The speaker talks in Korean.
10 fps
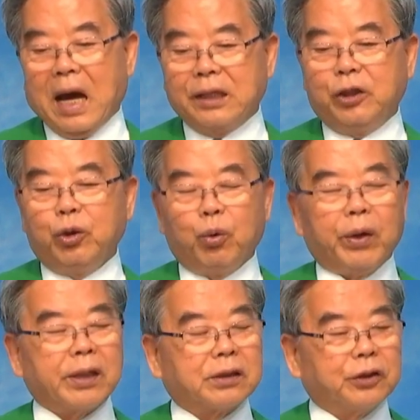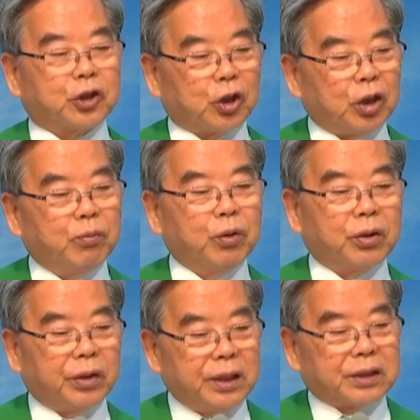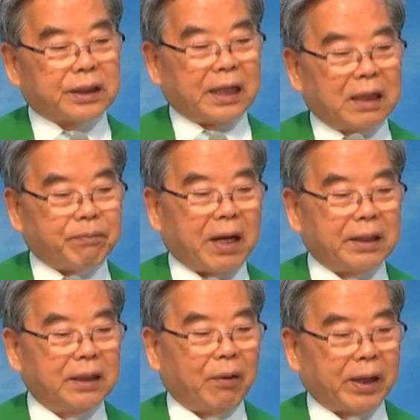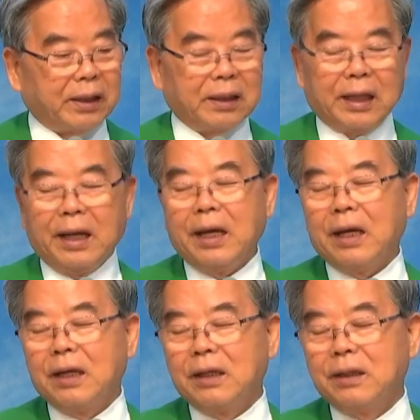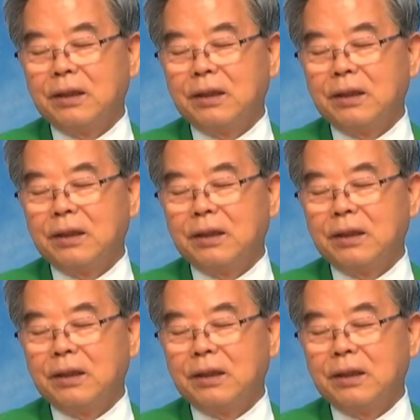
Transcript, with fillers: 안디옥에서 처음으로 크리스찬의 말이 나왔는데